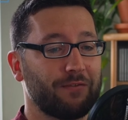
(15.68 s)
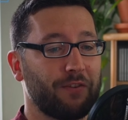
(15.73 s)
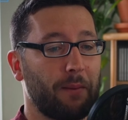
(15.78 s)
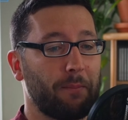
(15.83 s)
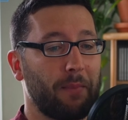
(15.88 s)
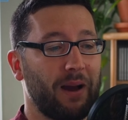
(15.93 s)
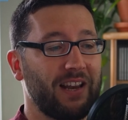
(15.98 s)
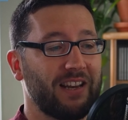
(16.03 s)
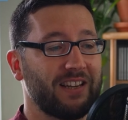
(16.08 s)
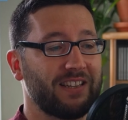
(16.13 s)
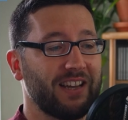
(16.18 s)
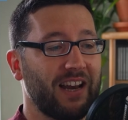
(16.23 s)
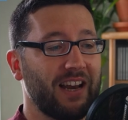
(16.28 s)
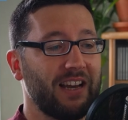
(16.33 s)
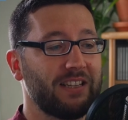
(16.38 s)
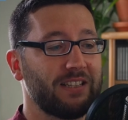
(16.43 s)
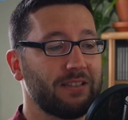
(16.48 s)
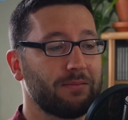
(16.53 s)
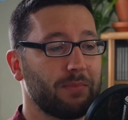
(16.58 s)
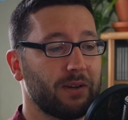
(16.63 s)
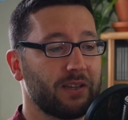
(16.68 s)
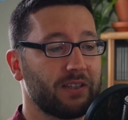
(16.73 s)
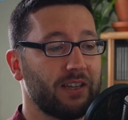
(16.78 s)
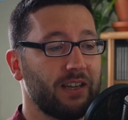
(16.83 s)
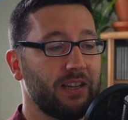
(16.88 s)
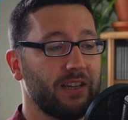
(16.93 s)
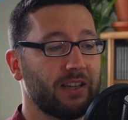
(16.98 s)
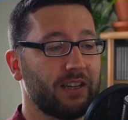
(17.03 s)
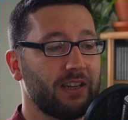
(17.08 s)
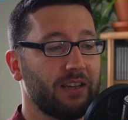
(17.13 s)
vermaledeite
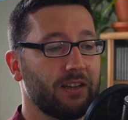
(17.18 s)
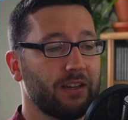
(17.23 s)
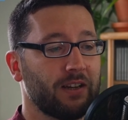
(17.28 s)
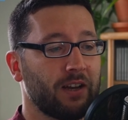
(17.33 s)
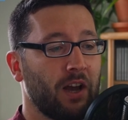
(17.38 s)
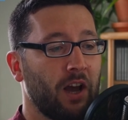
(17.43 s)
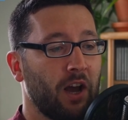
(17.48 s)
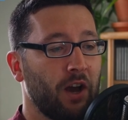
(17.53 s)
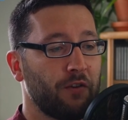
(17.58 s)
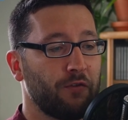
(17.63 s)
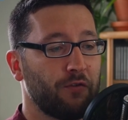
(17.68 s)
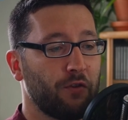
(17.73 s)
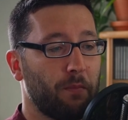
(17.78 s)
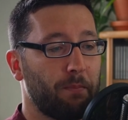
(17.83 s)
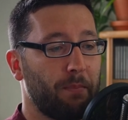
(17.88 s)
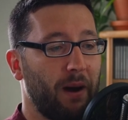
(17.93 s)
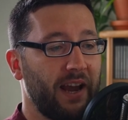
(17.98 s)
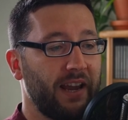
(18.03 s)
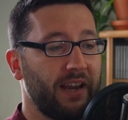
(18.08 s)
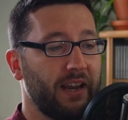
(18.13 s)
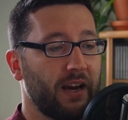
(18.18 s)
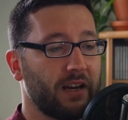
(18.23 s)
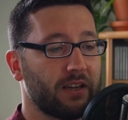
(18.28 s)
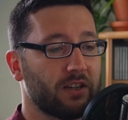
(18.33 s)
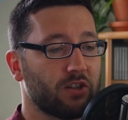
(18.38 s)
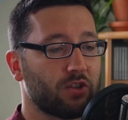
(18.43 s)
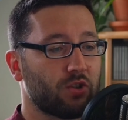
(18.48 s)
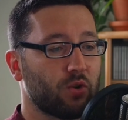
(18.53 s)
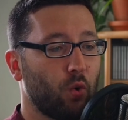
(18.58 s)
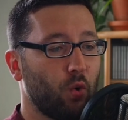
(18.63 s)
Materie, vorbei an
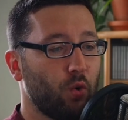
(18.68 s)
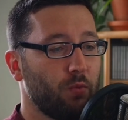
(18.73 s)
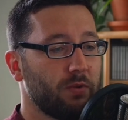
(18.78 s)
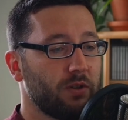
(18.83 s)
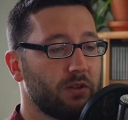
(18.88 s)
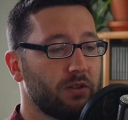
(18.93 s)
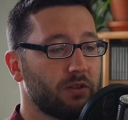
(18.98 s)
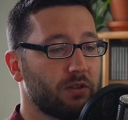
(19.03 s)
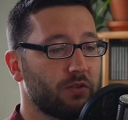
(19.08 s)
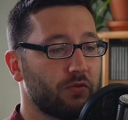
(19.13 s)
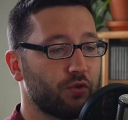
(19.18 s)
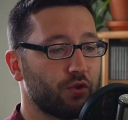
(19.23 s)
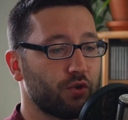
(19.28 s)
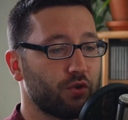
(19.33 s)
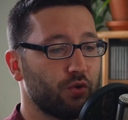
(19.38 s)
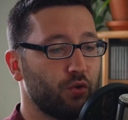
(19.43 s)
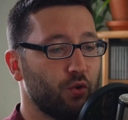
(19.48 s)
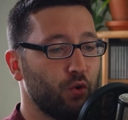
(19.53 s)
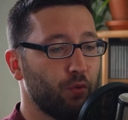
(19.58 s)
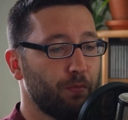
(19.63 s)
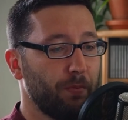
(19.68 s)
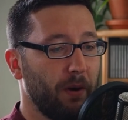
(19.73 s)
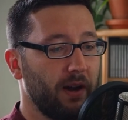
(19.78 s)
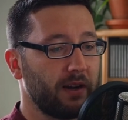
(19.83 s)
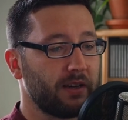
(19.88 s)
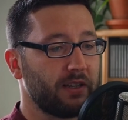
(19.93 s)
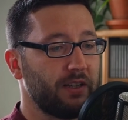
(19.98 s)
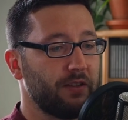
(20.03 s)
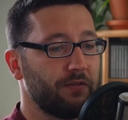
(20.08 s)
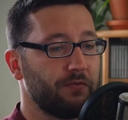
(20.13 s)
Atomen zwischen
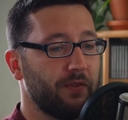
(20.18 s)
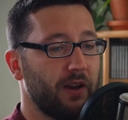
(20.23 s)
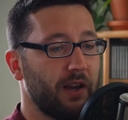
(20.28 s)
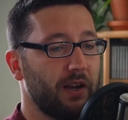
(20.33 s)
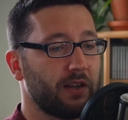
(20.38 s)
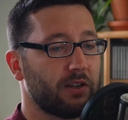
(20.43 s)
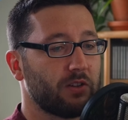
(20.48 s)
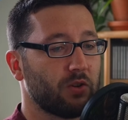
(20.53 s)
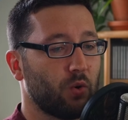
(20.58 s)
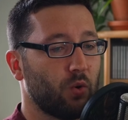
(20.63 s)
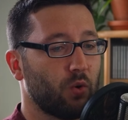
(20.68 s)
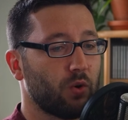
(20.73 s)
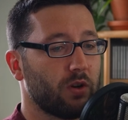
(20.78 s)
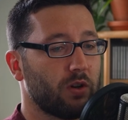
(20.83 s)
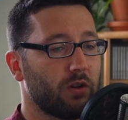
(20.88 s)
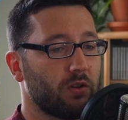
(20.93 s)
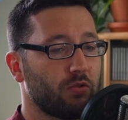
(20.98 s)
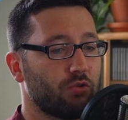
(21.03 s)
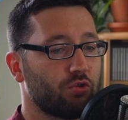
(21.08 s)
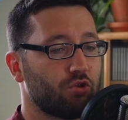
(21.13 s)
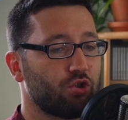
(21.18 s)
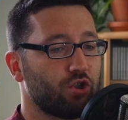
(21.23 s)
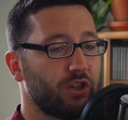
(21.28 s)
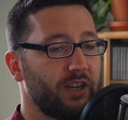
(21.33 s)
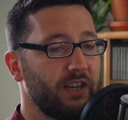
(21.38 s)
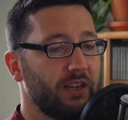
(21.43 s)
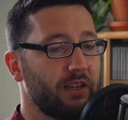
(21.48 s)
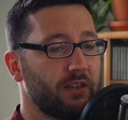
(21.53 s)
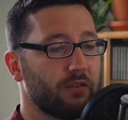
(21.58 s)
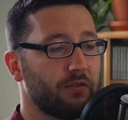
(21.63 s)
hyperaktiven Elektronen und
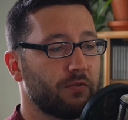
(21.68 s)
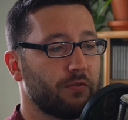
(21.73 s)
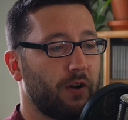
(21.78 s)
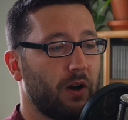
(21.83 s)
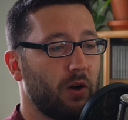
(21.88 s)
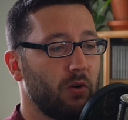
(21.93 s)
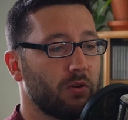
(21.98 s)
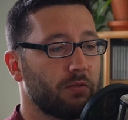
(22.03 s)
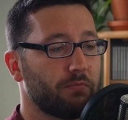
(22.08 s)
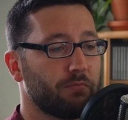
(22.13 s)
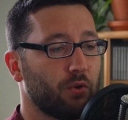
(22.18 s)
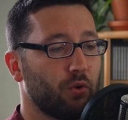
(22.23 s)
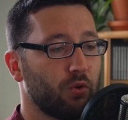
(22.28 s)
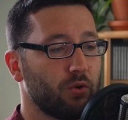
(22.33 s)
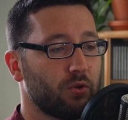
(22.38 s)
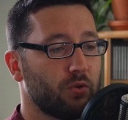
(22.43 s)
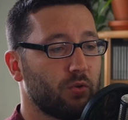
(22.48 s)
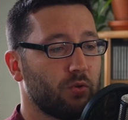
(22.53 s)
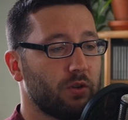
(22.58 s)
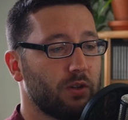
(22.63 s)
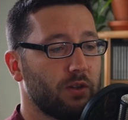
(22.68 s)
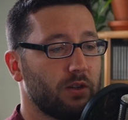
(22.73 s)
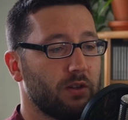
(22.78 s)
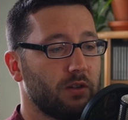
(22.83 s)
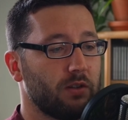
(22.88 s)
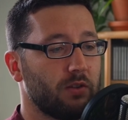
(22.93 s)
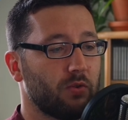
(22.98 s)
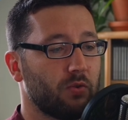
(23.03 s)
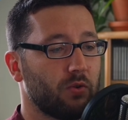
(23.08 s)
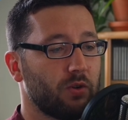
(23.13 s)
stinkend faulen Protonen
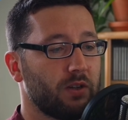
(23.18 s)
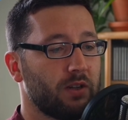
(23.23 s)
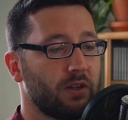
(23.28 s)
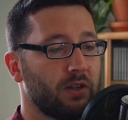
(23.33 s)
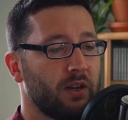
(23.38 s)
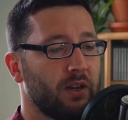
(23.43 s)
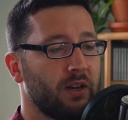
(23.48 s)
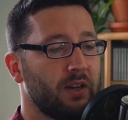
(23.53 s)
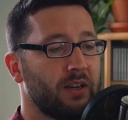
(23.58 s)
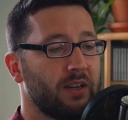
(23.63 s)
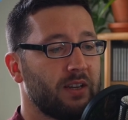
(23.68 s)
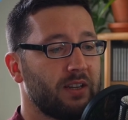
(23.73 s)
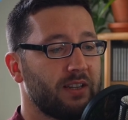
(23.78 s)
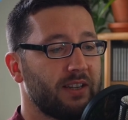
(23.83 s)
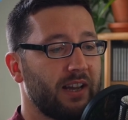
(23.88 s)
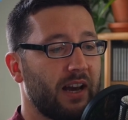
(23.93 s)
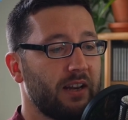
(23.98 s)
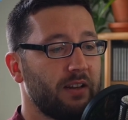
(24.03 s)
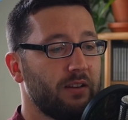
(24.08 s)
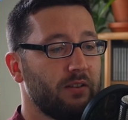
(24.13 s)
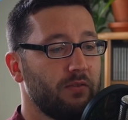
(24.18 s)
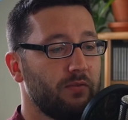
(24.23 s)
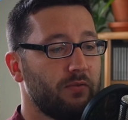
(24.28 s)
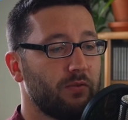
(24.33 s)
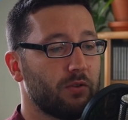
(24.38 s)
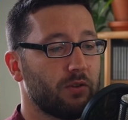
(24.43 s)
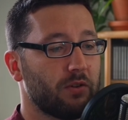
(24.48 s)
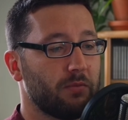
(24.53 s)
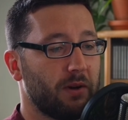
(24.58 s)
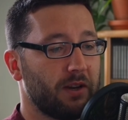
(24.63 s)
hindurch, dann
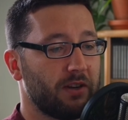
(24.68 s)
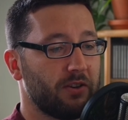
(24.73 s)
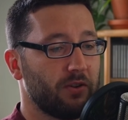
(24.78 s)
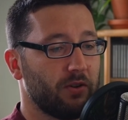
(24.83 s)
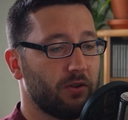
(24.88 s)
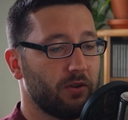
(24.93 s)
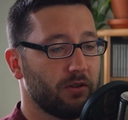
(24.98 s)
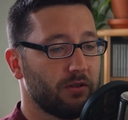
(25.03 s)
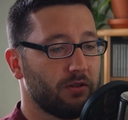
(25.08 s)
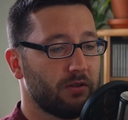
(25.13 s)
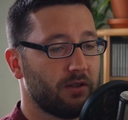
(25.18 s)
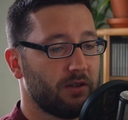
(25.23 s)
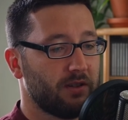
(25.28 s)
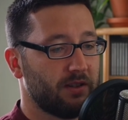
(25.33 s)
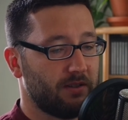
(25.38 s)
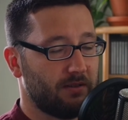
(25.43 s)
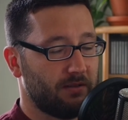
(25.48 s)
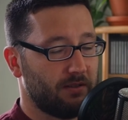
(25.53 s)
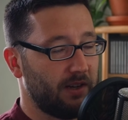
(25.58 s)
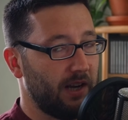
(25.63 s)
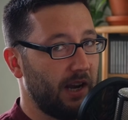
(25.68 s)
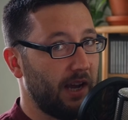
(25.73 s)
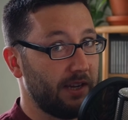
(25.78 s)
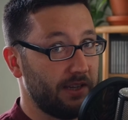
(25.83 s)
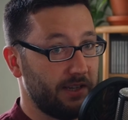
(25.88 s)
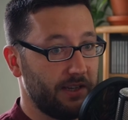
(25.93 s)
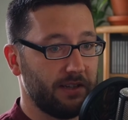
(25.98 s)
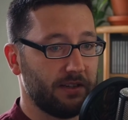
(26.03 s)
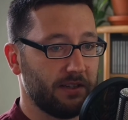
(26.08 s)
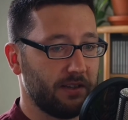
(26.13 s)
würde man dort,
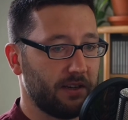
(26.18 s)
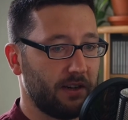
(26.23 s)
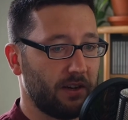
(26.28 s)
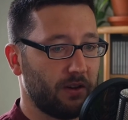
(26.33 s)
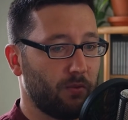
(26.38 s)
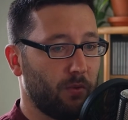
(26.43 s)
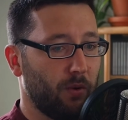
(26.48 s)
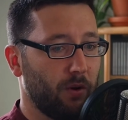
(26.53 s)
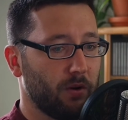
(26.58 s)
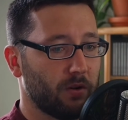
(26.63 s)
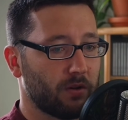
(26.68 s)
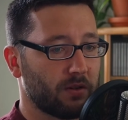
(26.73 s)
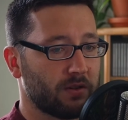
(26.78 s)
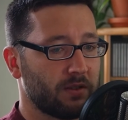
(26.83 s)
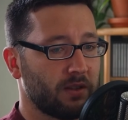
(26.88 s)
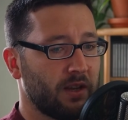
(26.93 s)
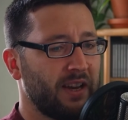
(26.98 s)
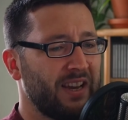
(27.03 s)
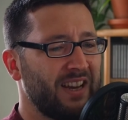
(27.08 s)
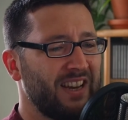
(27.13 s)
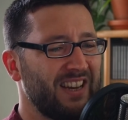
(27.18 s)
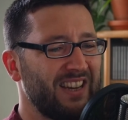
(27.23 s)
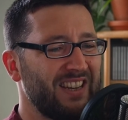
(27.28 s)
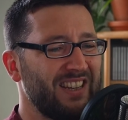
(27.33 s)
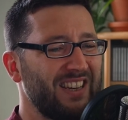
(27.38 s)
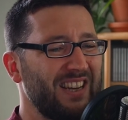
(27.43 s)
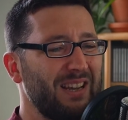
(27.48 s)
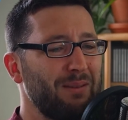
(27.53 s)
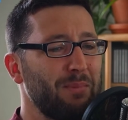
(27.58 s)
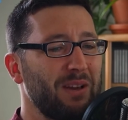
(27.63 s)
gleich hinter den Quarks,
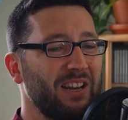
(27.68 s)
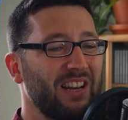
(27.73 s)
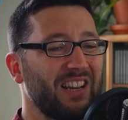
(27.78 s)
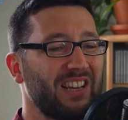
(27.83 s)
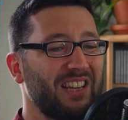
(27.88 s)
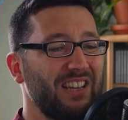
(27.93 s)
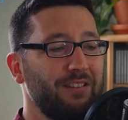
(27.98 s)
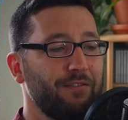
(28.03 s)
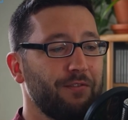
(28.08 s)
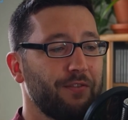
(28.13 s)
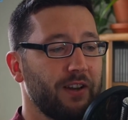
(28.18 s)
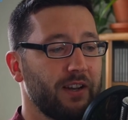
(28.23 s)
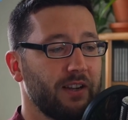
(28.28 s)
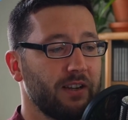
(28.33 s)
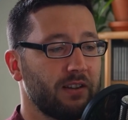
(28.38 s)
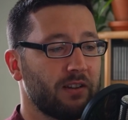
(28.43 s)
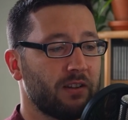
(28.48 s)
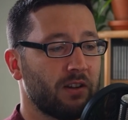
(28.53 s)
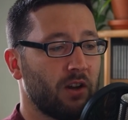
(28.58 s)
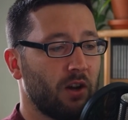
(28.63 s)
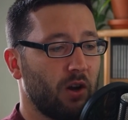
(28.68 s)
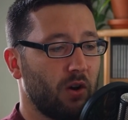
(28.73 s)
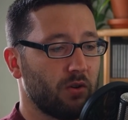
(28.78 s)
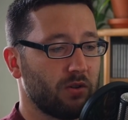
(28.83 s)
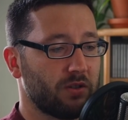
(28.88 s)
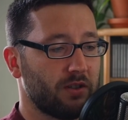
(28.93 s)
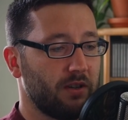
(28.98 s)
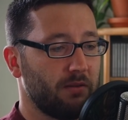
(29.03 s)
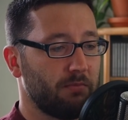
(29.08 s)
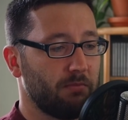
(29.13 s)
in dem Energiefeld,
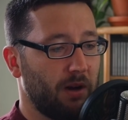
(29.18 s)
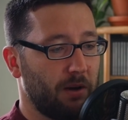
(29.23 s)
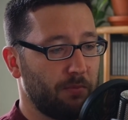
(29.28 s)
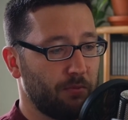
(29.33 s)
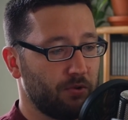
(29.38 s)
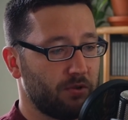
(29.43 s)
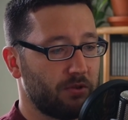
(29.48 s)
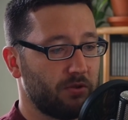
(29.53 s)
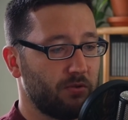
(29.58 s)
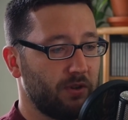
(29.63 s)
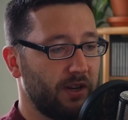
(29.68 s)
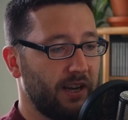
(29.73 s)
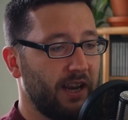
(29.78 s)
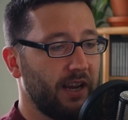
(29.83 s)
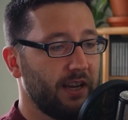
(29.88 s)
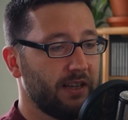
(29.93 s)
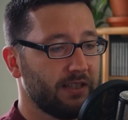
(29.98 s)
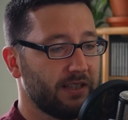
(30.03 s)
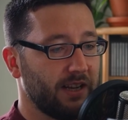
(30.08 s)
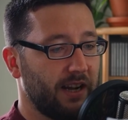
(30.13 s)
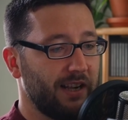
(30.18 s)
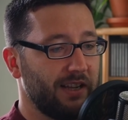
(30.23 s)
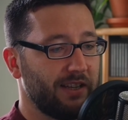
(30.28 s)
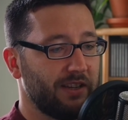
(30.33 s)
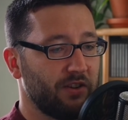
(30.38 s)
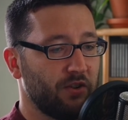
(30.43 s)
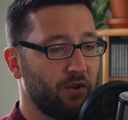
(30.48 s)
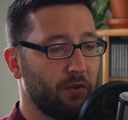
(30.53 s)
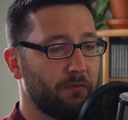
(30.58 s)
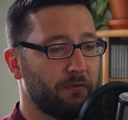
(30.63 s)
aus dem ab und zu die
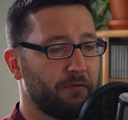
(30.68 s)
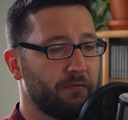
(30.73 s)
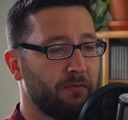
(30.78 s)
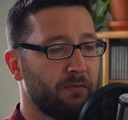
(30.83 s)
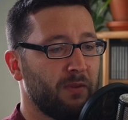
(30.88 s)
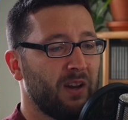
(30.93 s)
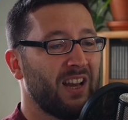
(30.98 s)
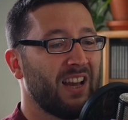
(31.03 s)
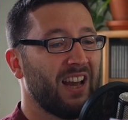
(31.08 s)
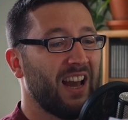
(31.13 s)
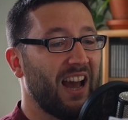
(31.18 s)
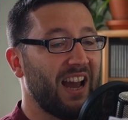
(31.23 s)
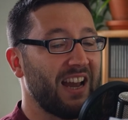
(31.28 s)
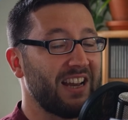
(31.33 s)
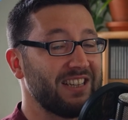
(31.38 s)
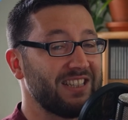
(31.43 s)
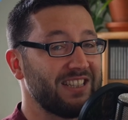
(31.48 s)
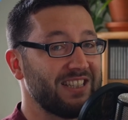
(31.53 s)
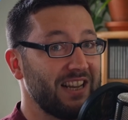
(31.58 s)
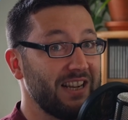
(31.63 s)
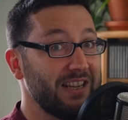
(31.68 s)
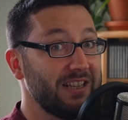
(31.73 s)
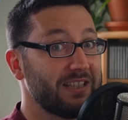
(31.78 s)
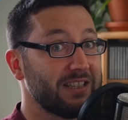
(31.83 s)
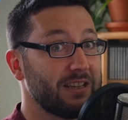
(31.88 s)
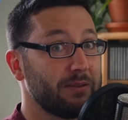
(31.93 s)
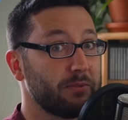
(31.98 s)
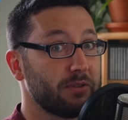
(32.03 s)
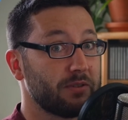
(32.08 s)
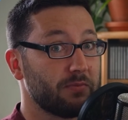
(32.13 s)
Higgs-Teilchen hüpfen, ein
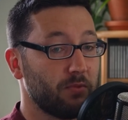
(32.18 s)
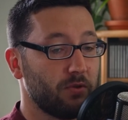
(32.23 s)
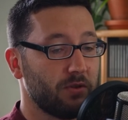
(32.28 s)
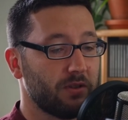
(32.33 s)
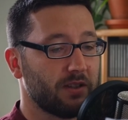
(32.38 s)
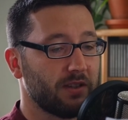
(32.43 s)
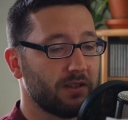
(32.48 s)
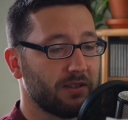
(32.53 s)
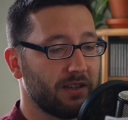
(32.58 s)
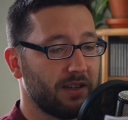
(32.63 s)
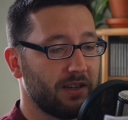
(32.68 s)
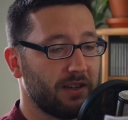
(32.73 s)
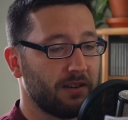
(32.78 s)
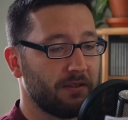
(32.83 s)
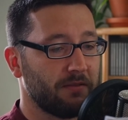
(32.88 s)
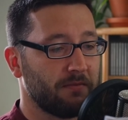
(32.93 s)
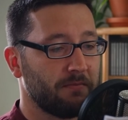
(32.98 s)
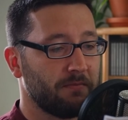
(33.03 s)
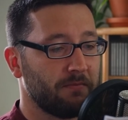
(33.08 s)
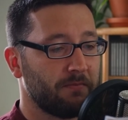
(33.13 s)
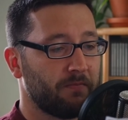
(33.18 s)
seltsames Muster sehen.